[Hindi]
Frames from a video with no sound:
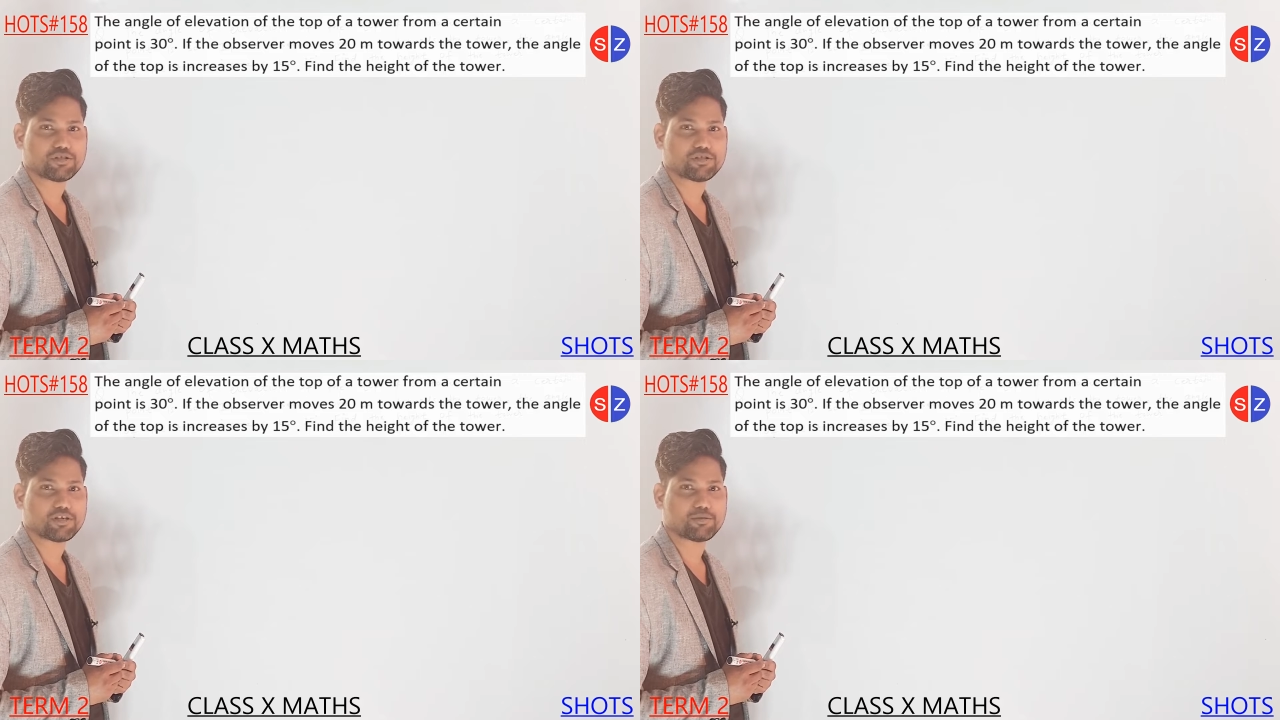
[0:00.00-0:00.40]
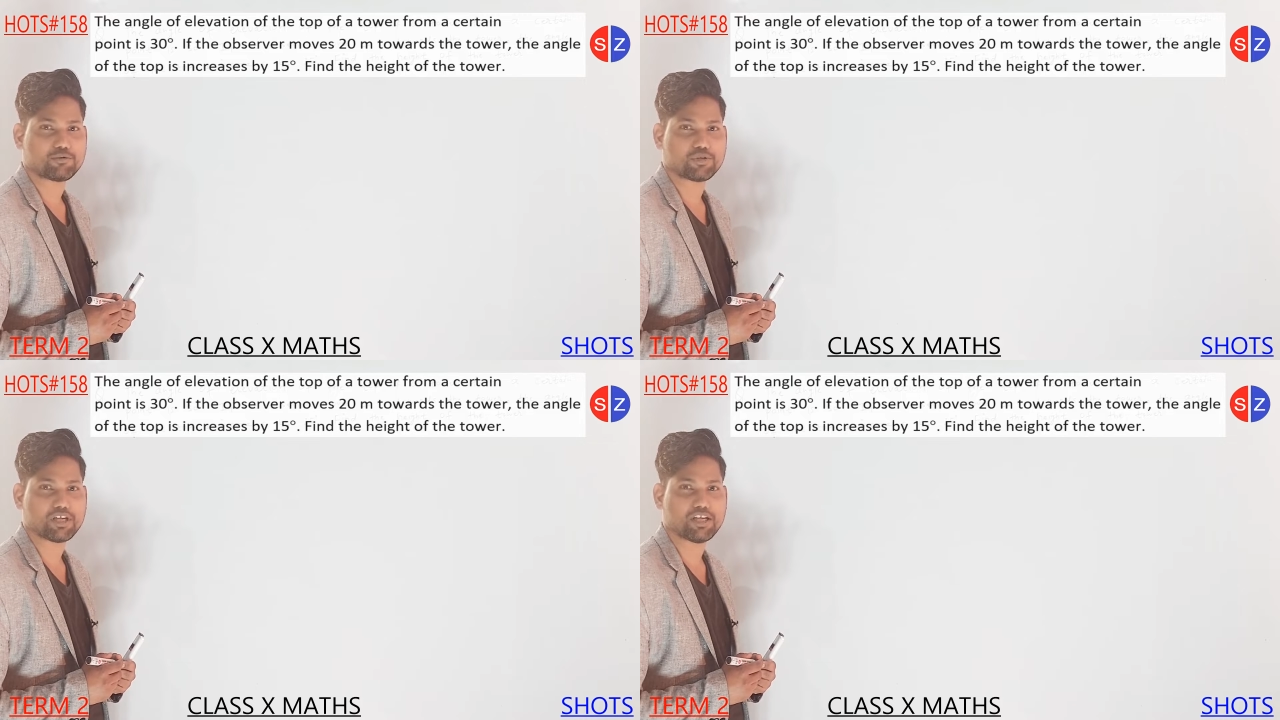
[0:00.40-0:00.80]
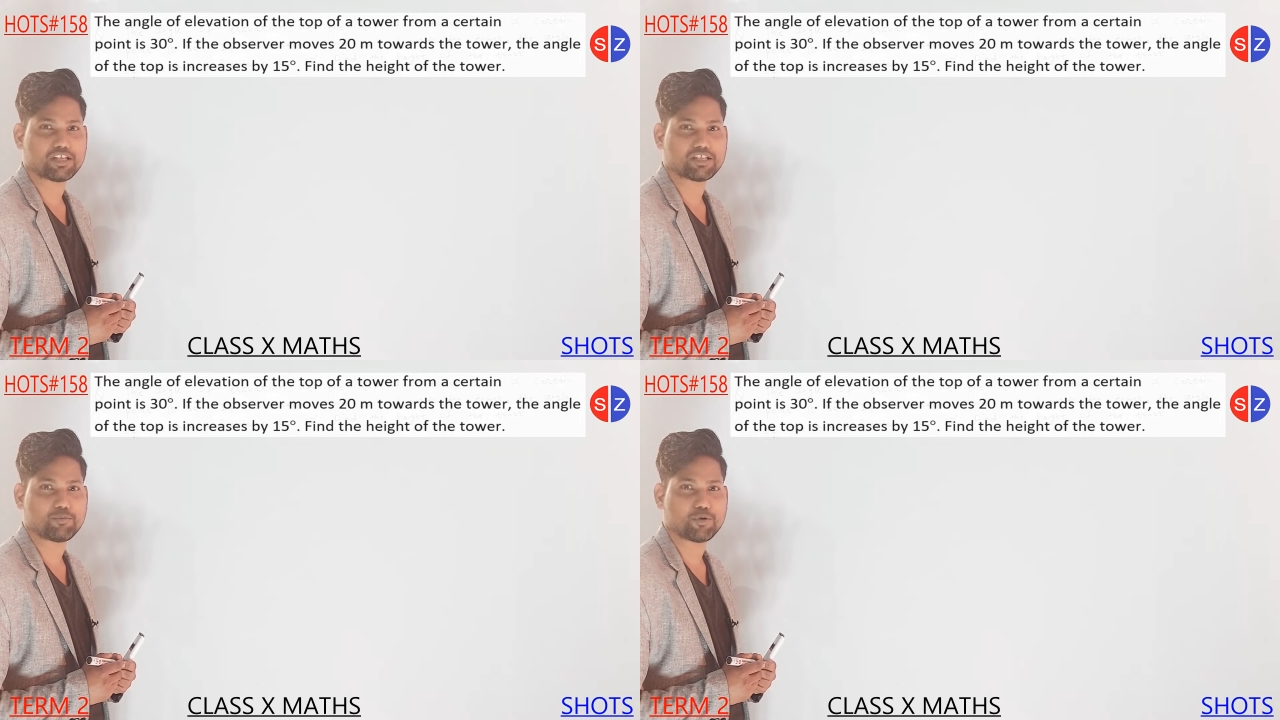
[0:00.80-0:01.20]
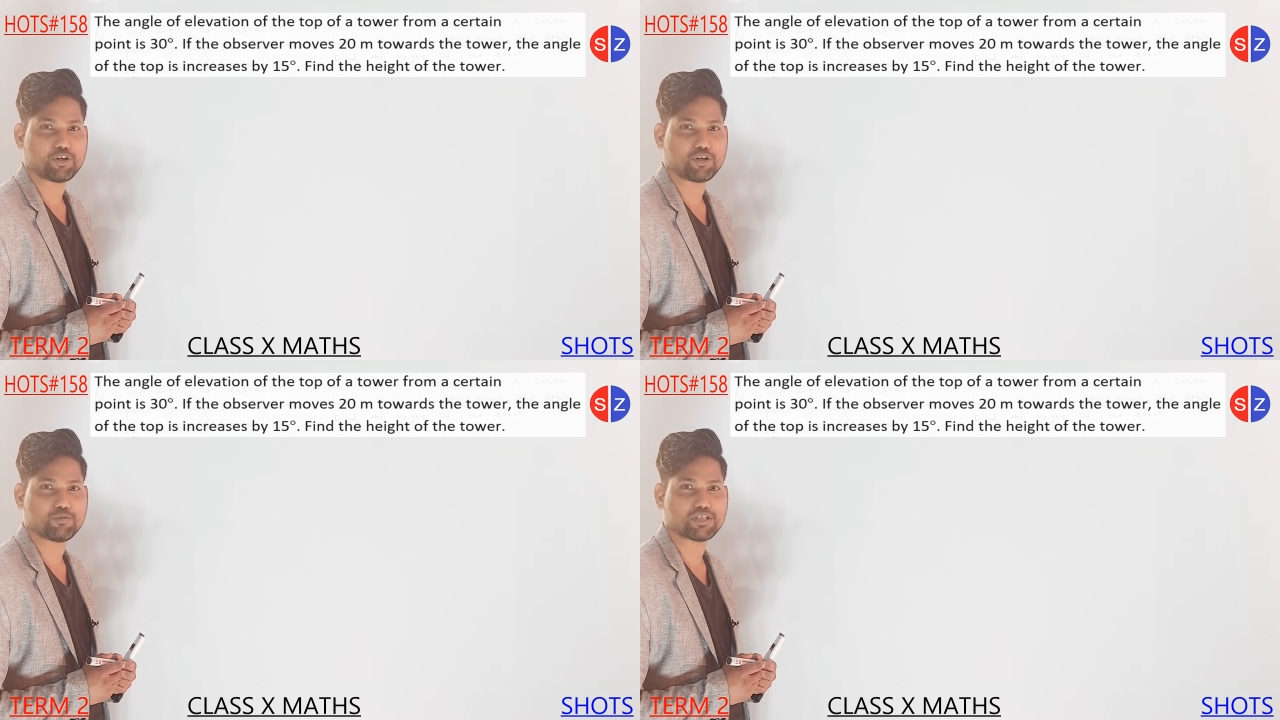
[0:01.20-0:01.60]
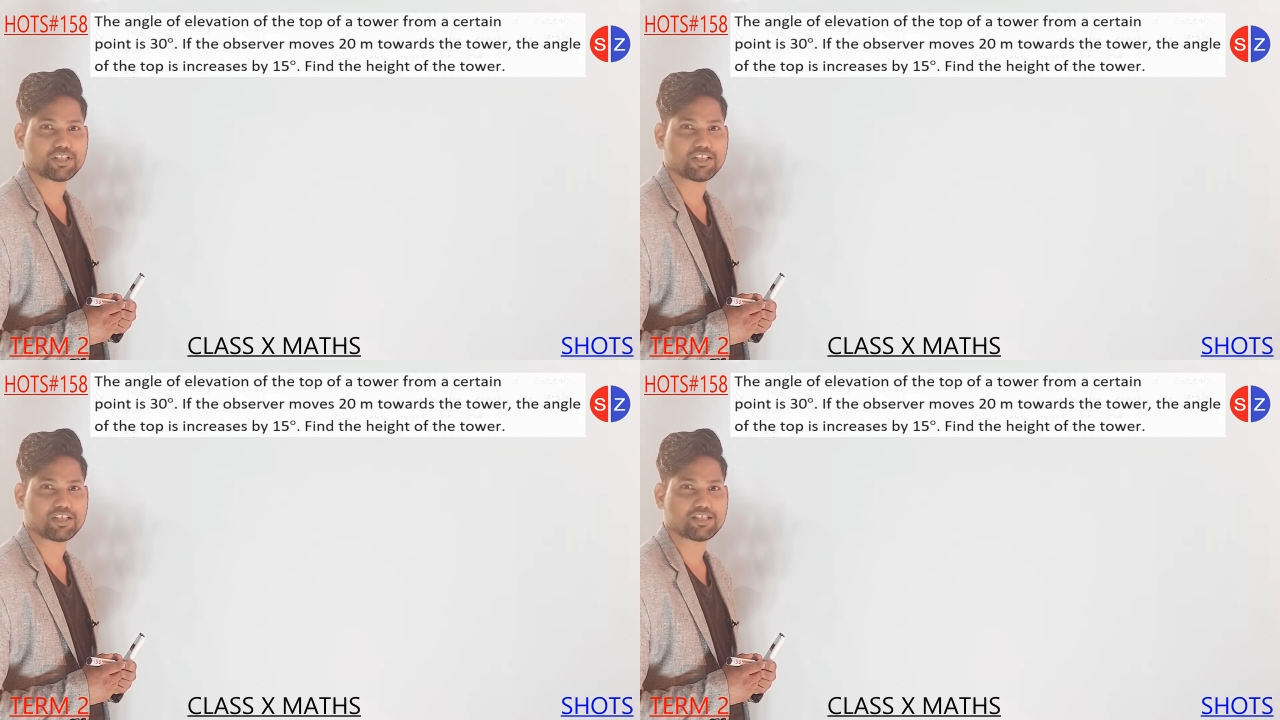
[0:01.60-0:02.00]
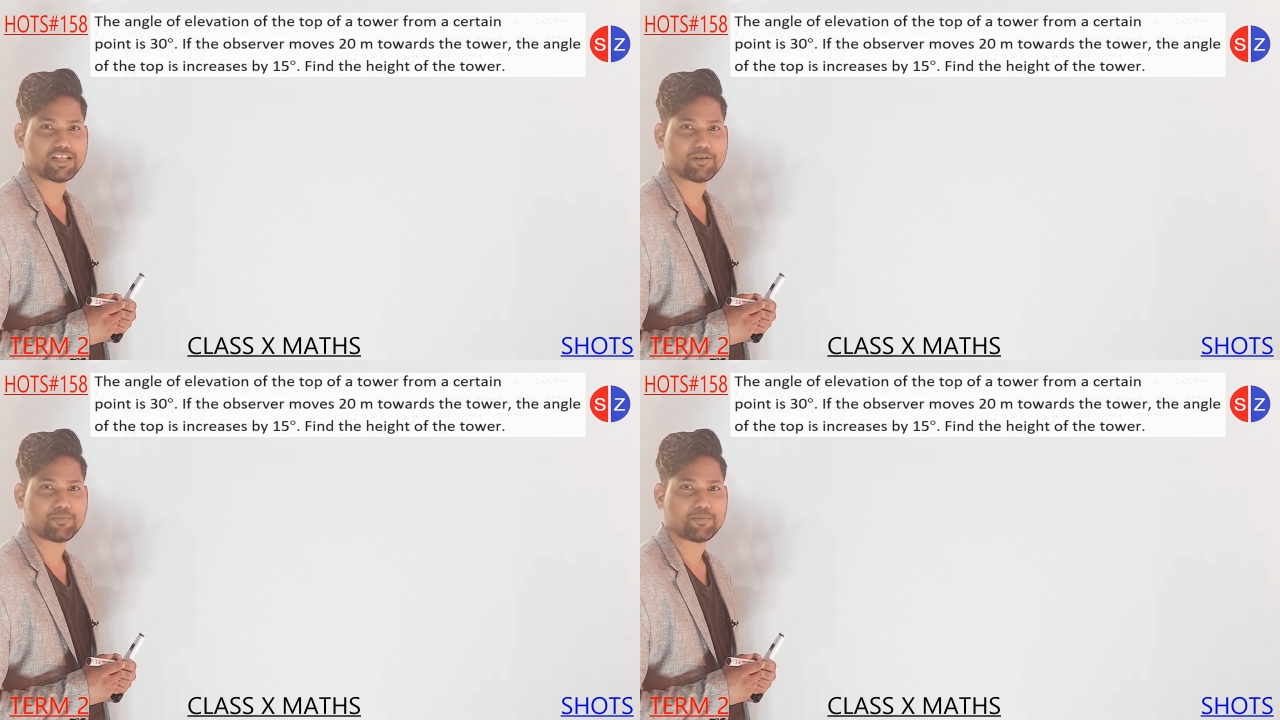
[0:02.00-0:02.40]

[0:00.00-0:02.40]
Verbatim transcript: टम टू के एग्जाम पॉइंट ऑफ व्यू से देखा जाए